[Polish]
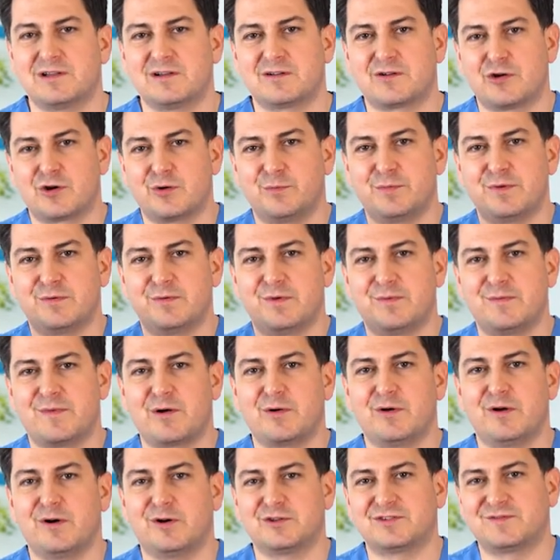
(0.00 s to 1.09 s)
tylko robimy
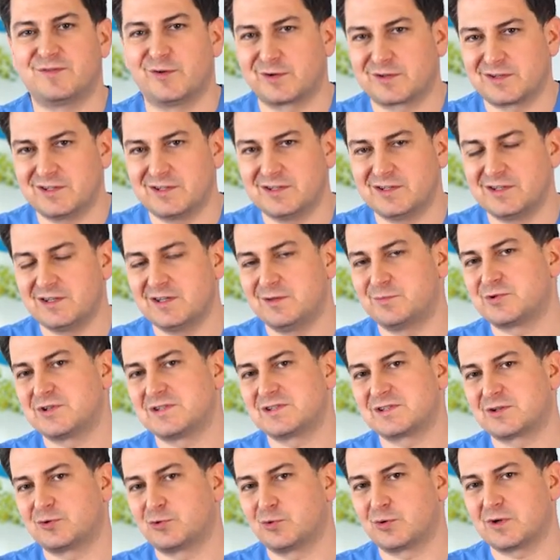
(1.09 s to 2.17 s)
małe otworki i
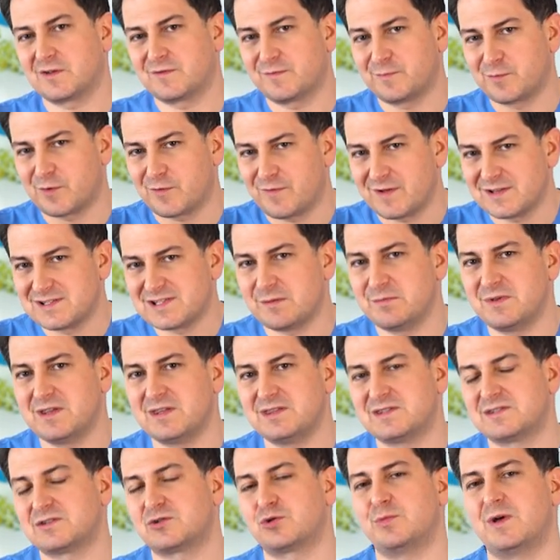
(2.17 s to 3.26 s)
przez których wprowadzamy
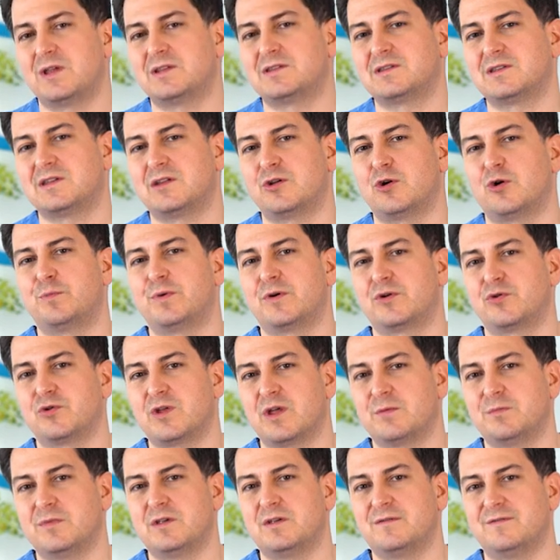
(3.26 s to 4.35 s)
instrumenty i
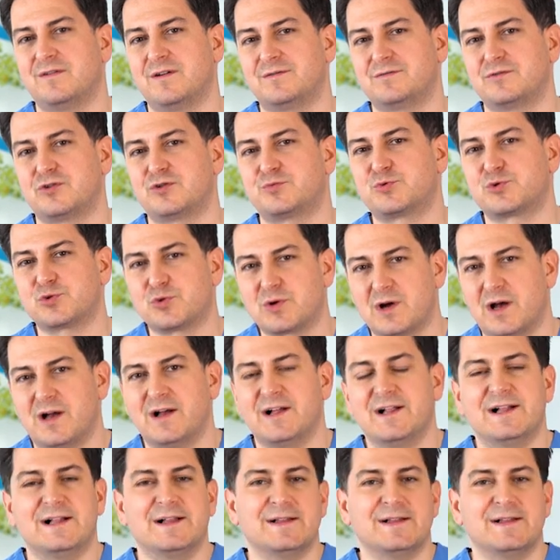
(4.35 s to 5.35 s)
operujemy wewnątrz brzucha.